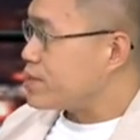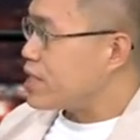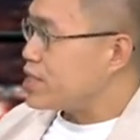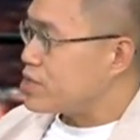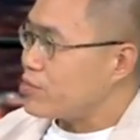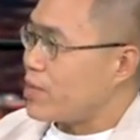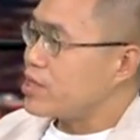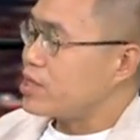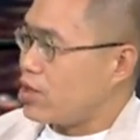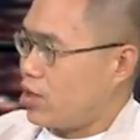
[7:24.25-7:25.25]
但其实我们还
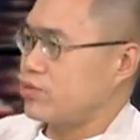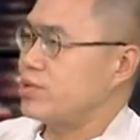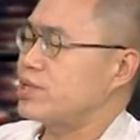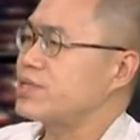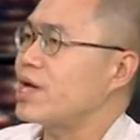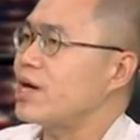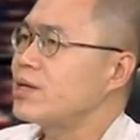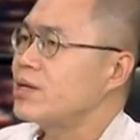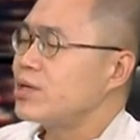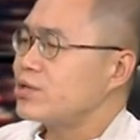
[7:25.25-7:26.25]
可以讨论一下
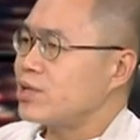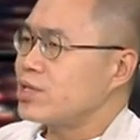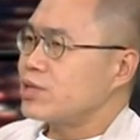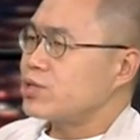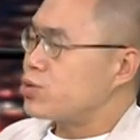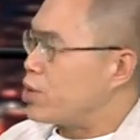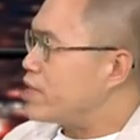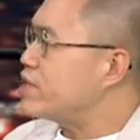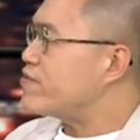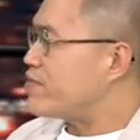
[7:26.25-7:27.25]
学校的
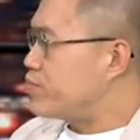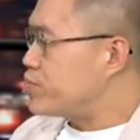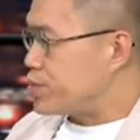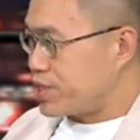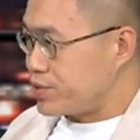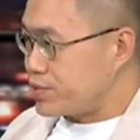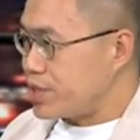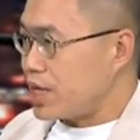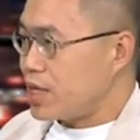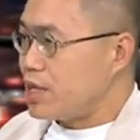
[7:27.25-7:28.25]
权力分布是如
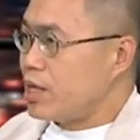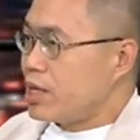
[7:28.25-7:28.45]
何，